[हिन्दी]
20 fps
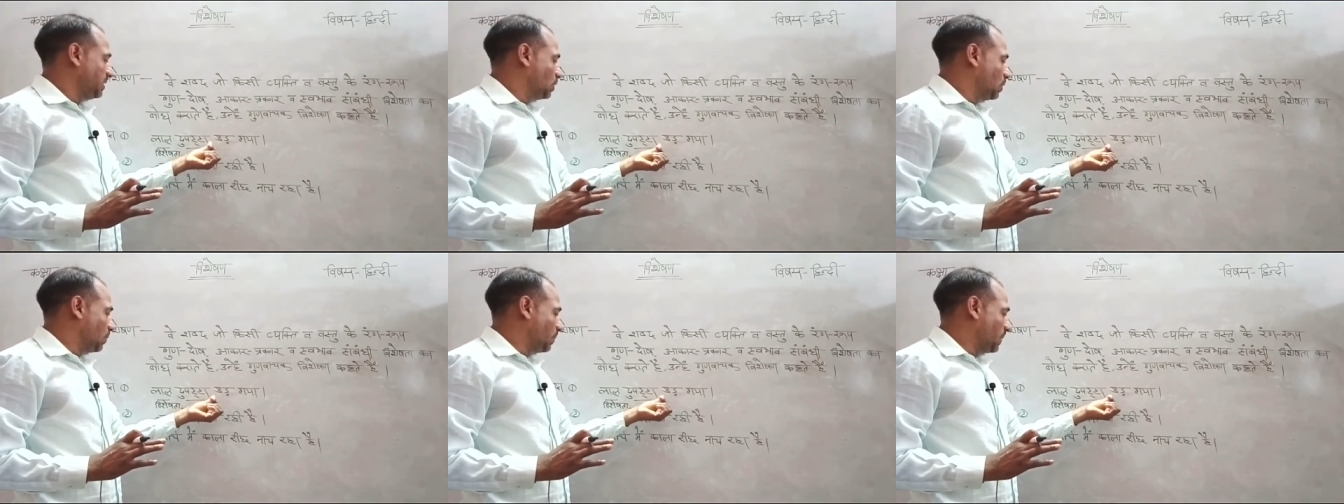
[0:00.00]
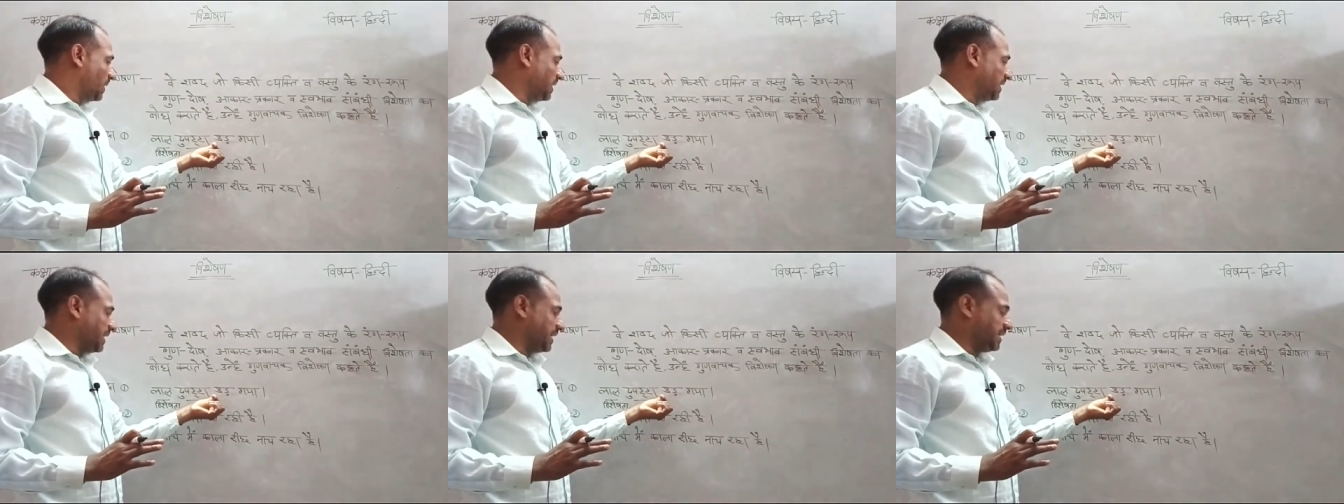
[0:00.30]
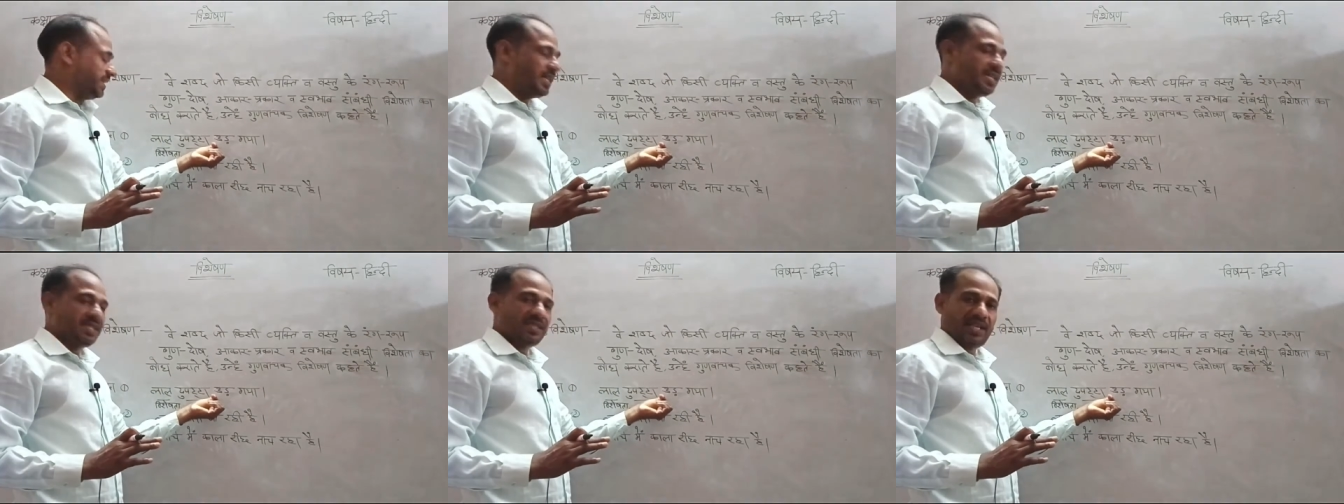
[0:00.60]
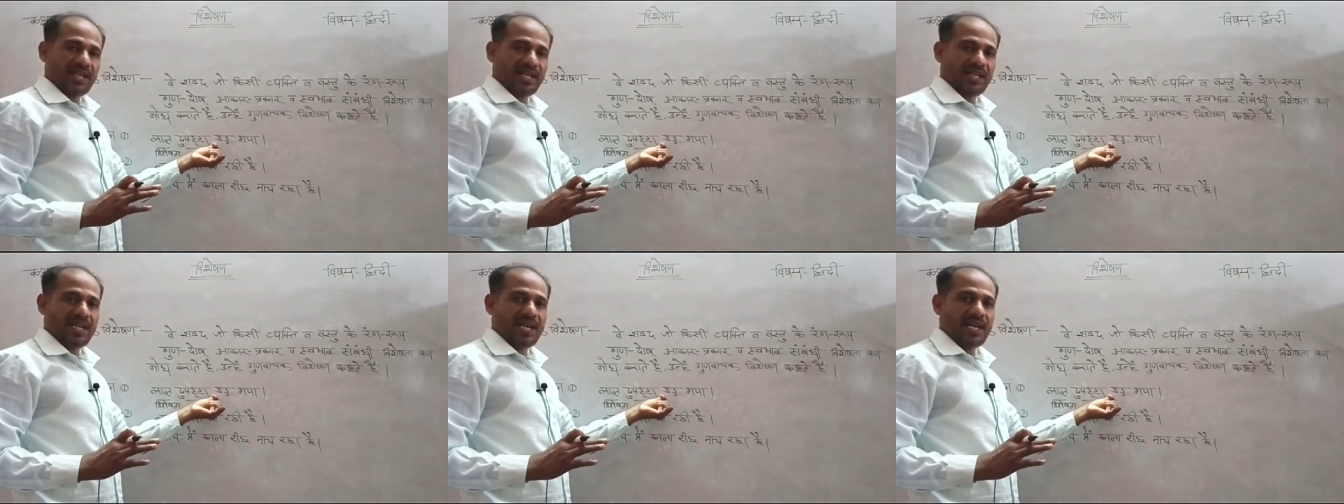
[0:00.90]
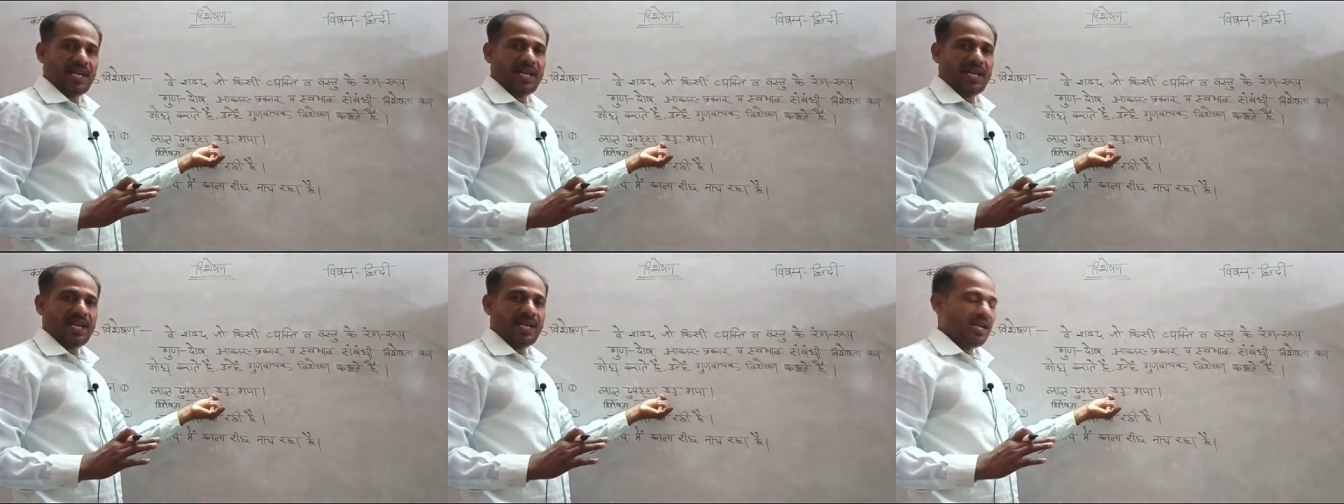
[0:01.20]
दुपट्टा ये
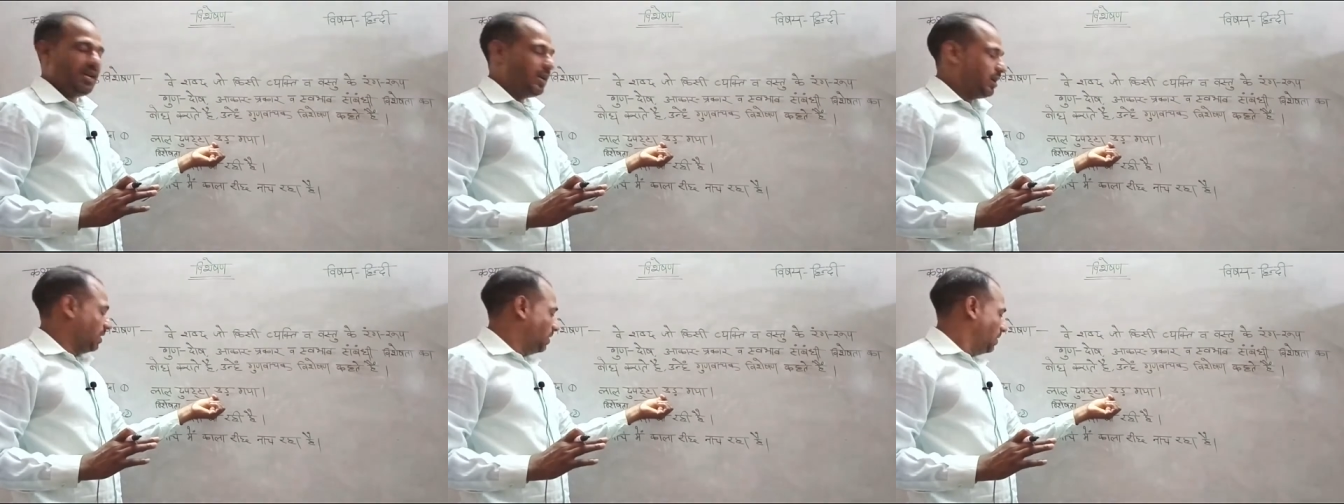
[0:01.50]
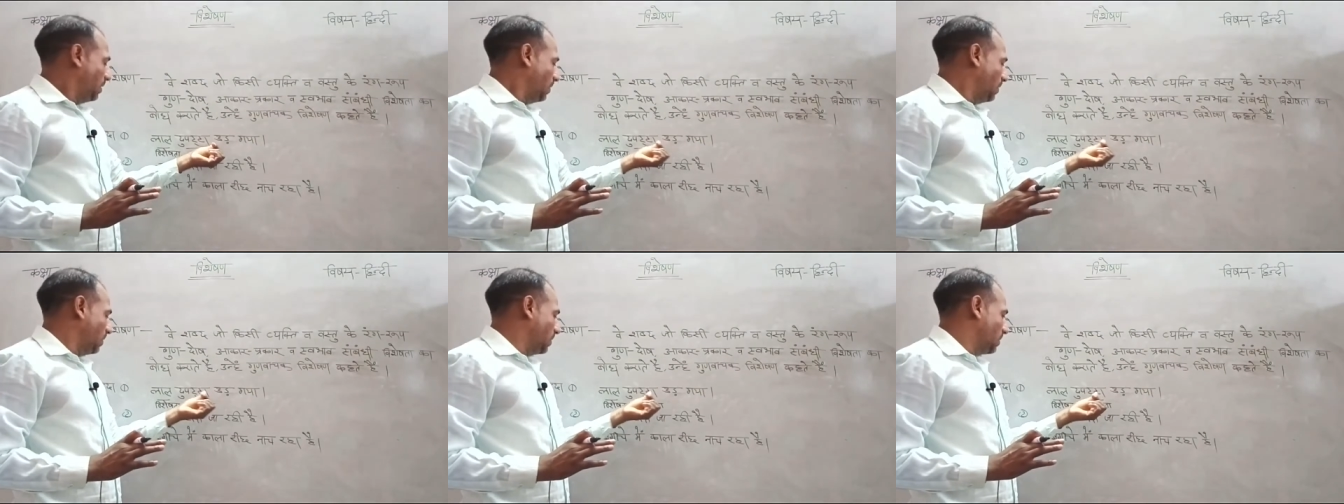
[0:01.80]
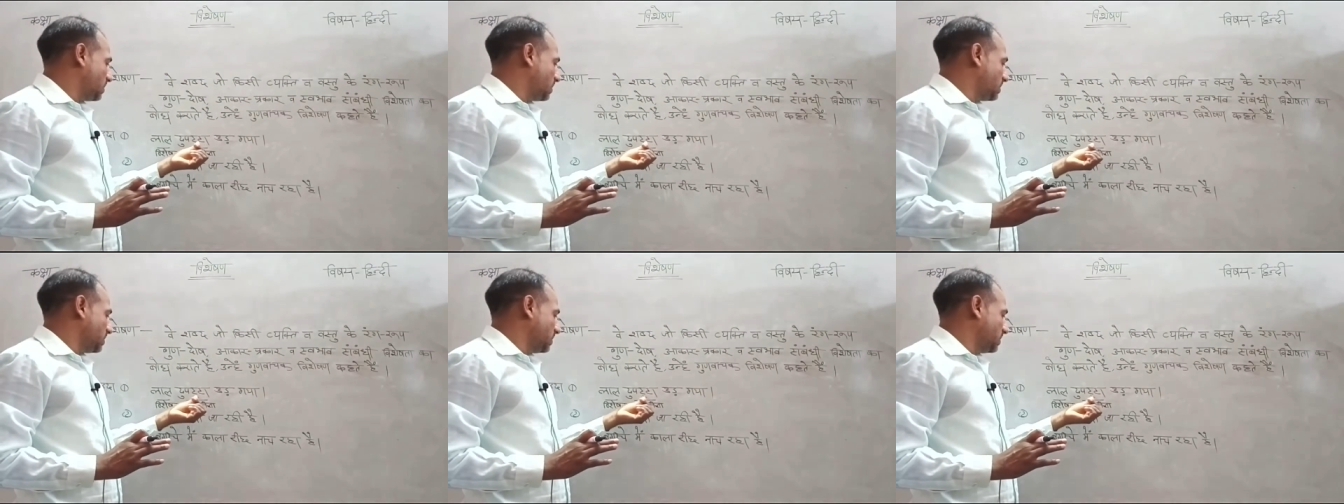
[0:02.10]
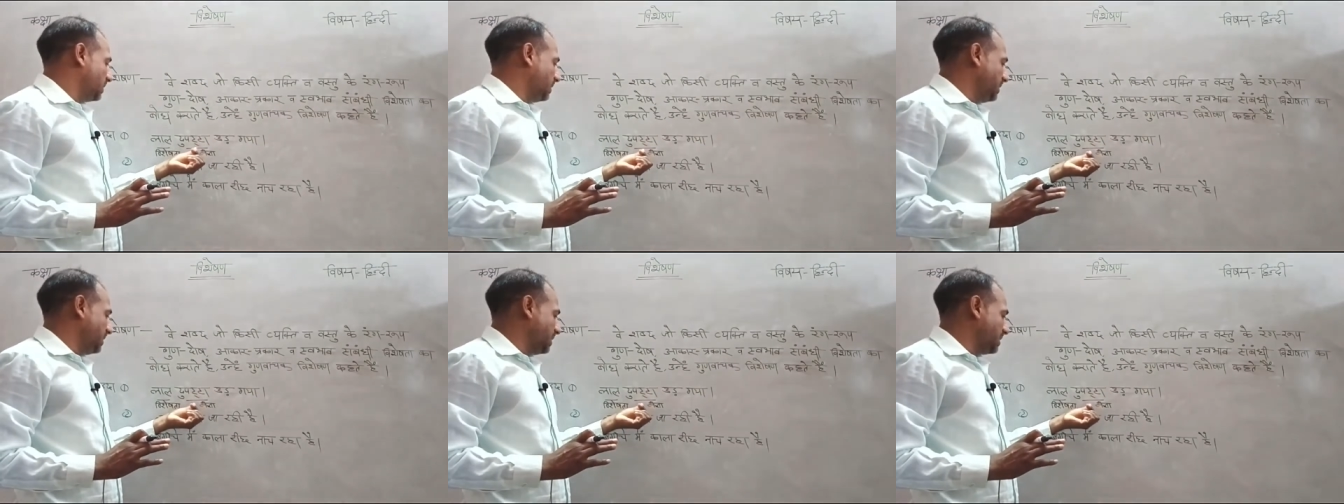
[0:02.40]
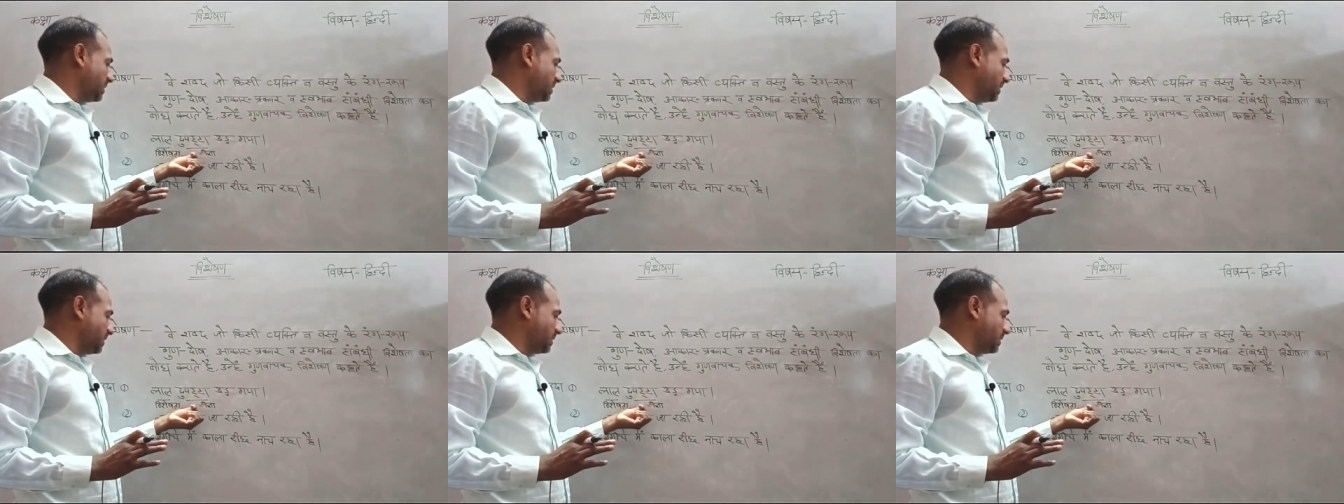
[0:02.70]
संज्ञा है और इस